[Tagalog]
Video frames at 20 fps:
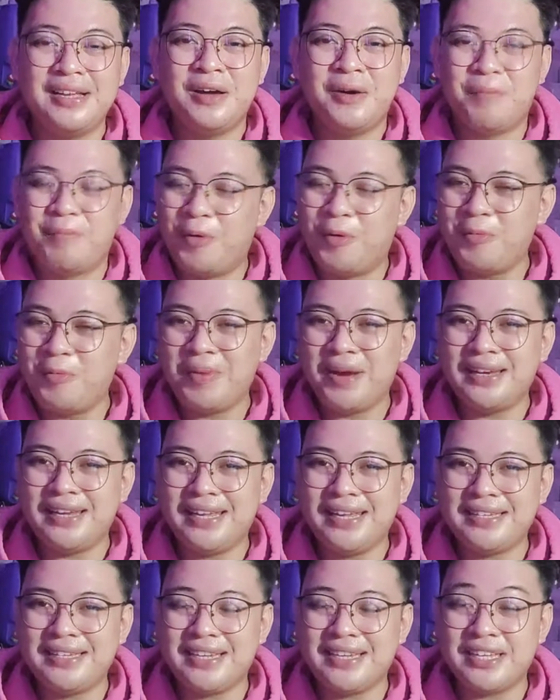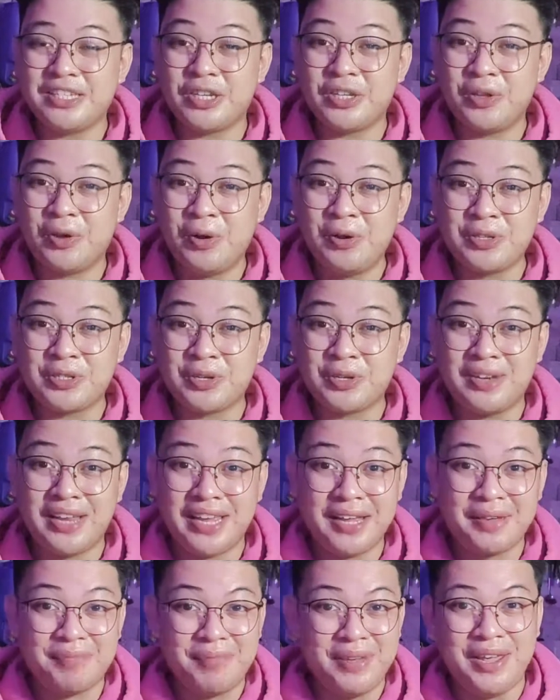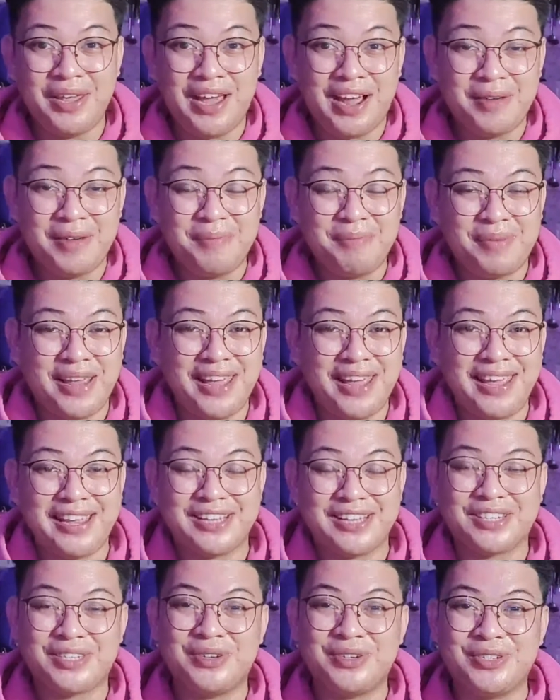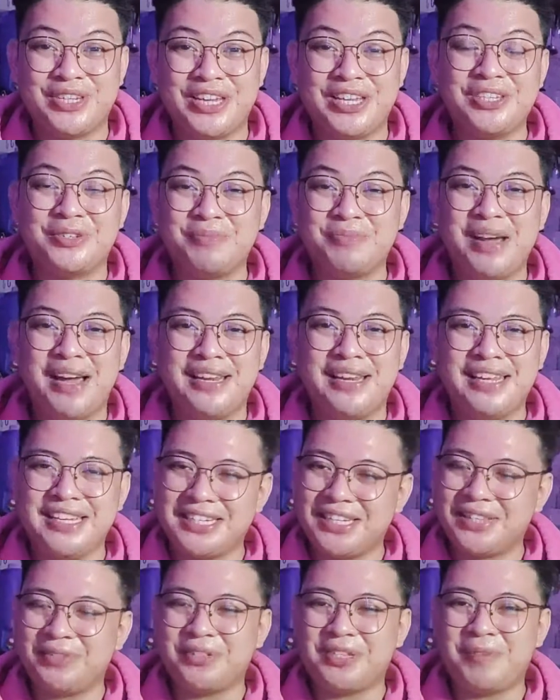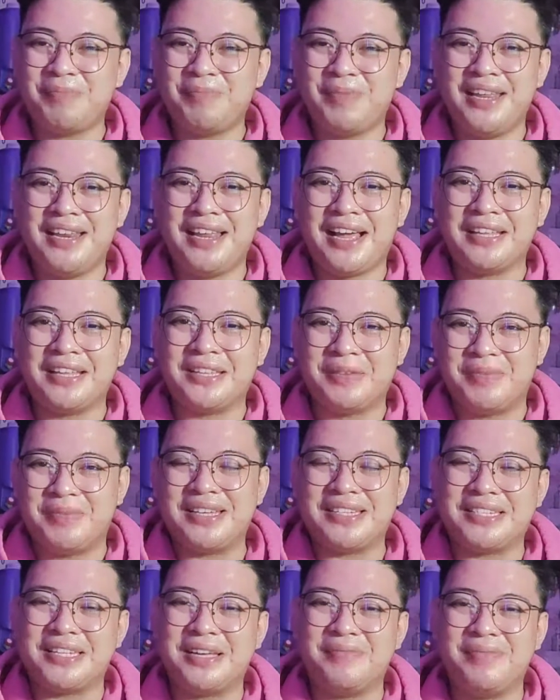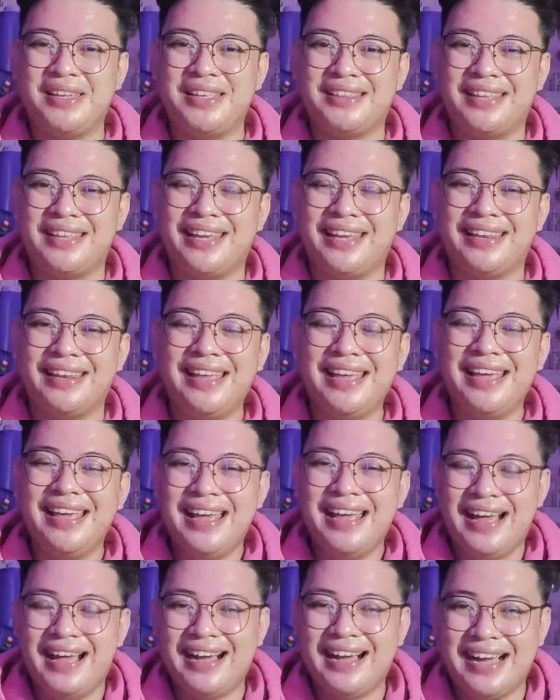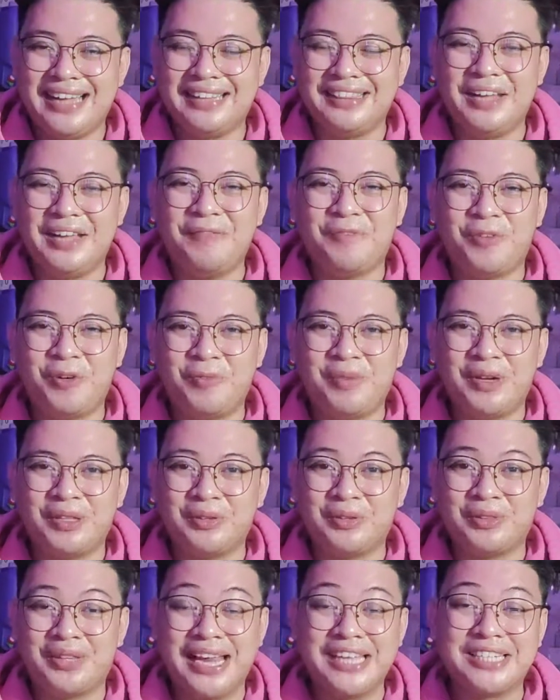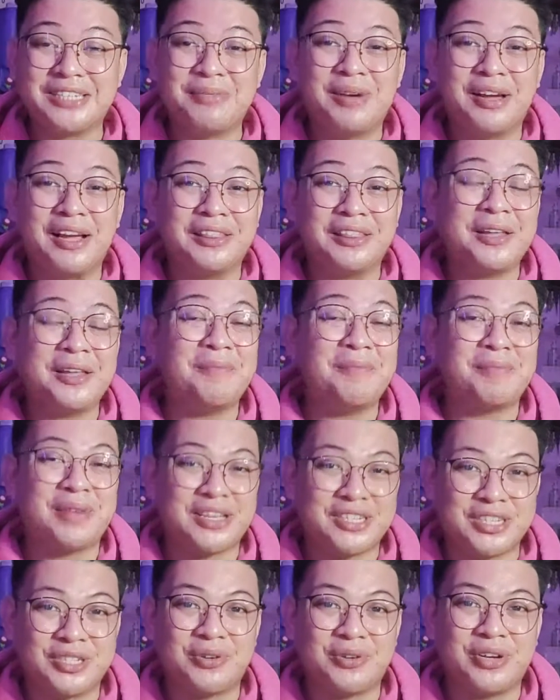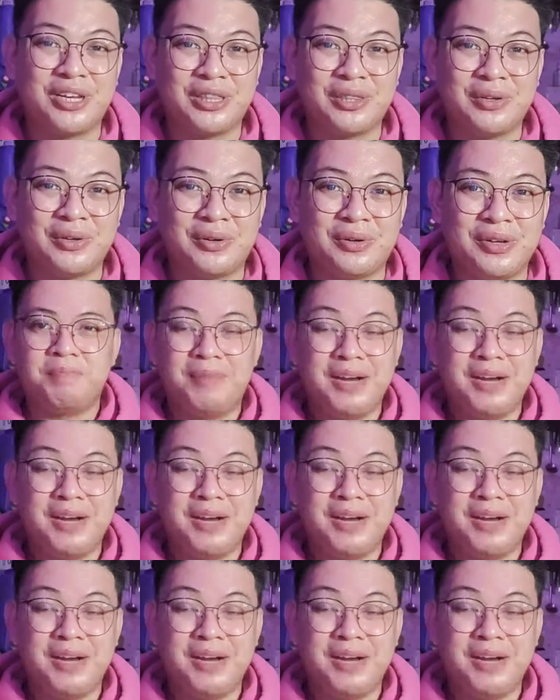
Mobile Legends and also like me, I'm playing a Sausage Man. Isa to sa pinaka the best gamitin ang ating Poba 2 dahil sa magandang processor nito.